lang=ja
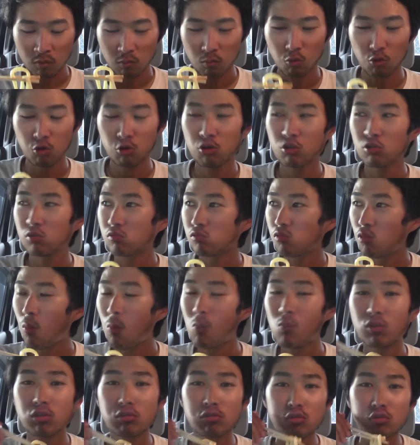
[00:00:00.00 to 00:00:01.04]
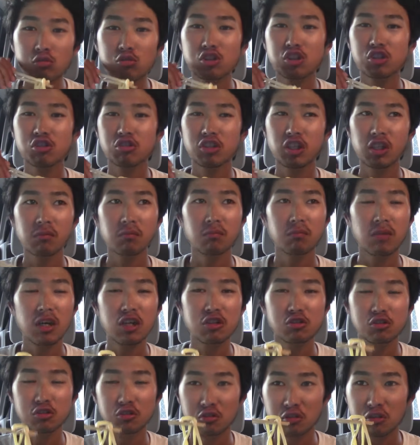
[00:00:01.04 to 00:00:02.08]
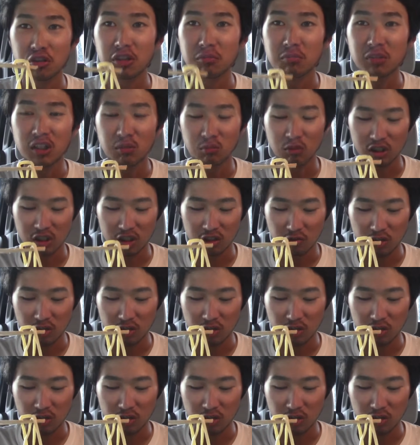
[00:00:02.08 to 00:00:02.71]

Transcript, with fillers: 俺もこの口のねマウスの動き見てもらった